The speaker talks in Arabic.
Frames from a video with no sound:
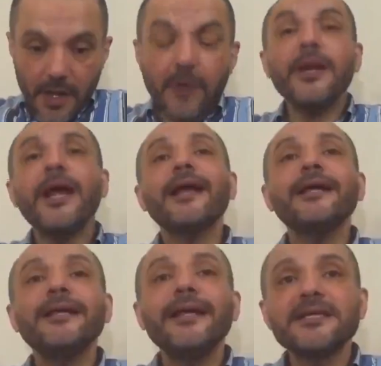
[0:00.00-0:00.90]
اول
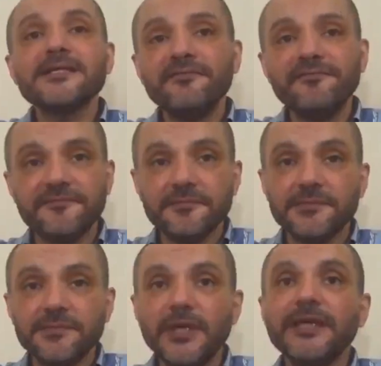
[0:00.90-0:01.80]
حاجه للاسف
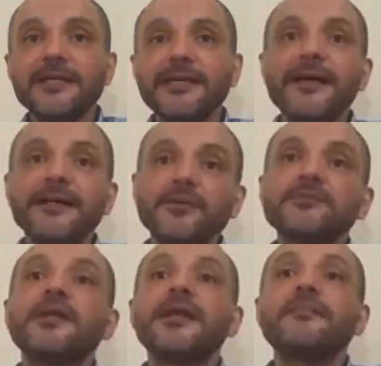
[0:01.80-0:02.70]
وهنا ده بقى
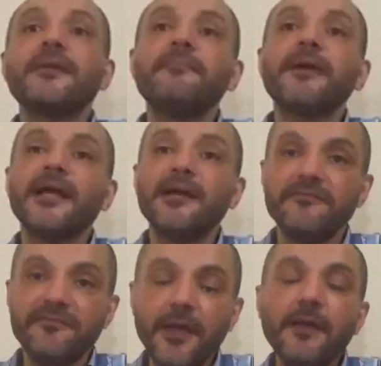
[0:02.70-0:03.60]
النقطه اللي انا بحب
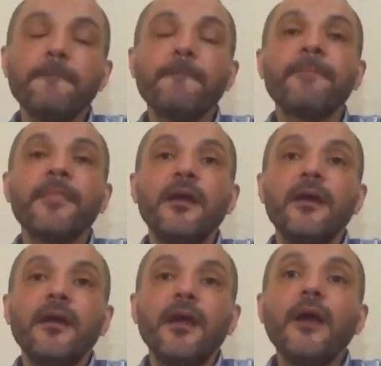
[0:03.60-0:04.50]
اتكلم فيها.
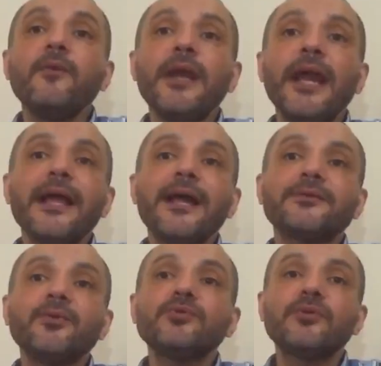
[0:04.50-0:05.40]
اول حاجه
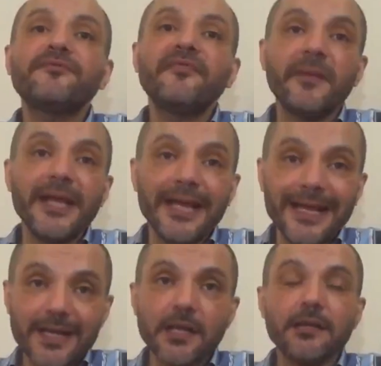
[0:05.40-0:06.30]
هتخطر في
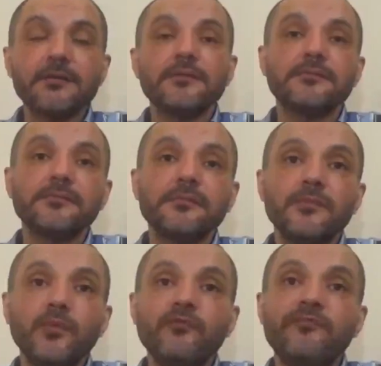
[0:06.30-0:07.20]
بالك
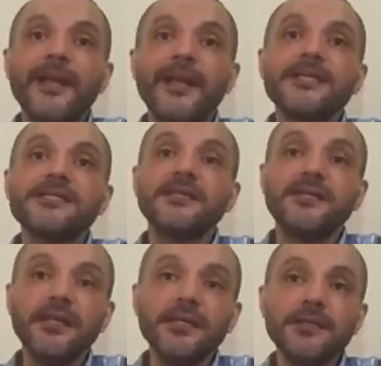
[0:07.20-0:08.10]
وفي بال ناس
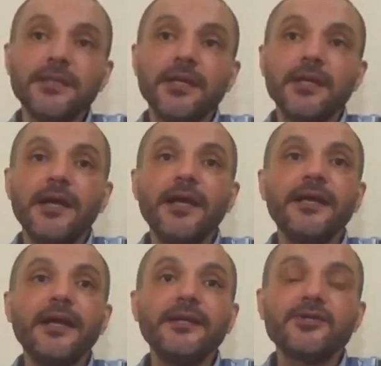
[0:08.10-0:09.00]
كتير
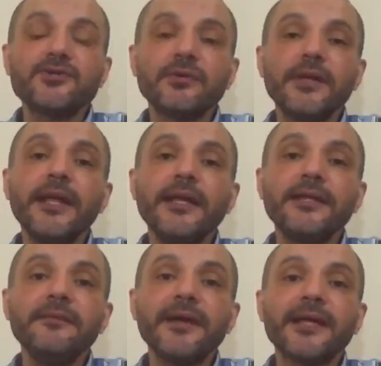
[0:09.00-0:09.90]
هي ان الشغلانه
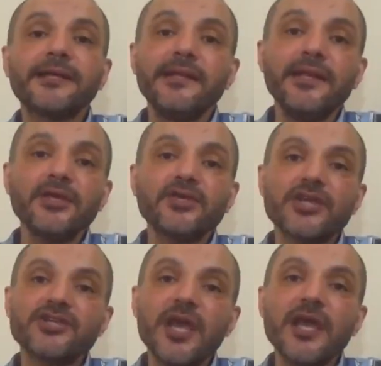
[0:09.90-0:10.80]
دي ما جاتليش
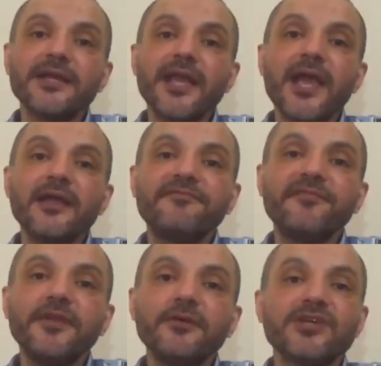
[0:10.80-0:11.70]
عشان كان
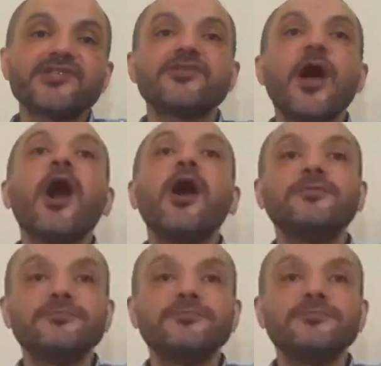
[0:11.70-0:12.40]
في واسطه.